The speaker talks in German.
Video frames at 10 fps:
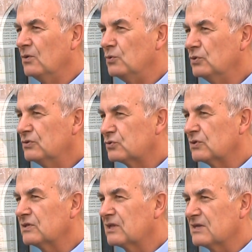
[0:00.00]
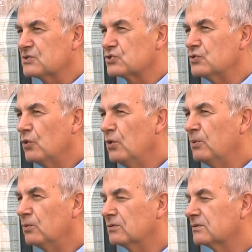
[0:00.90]
Nun zu den klassischen
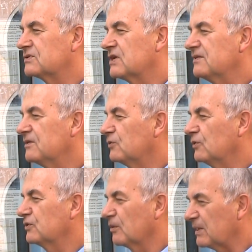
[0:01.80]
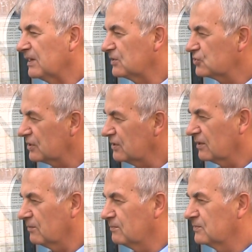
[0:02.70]
Höhepunkten zählt natürlich der
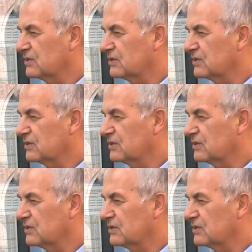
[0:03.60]
Bieranstich am